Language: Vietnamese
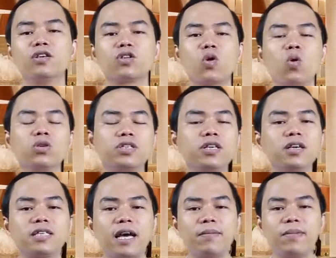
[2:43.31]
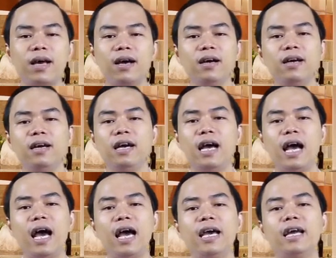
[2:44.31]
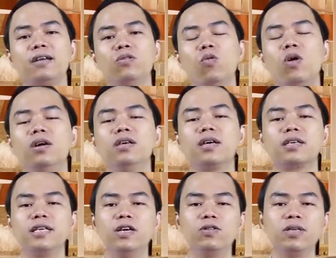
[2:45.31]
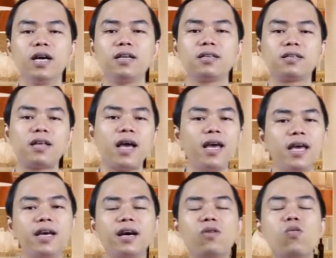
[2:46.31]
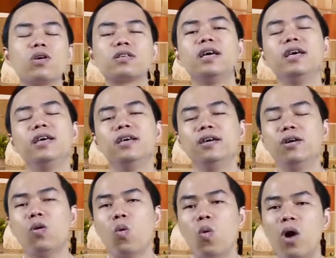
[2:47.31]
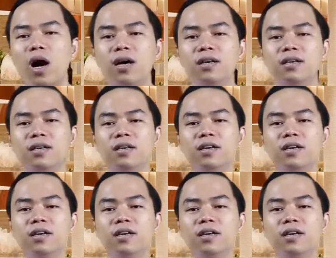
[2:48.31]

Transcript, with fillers: tổ chức xem là ai ăn uống được nhiều nhất thi các cuộc thi uống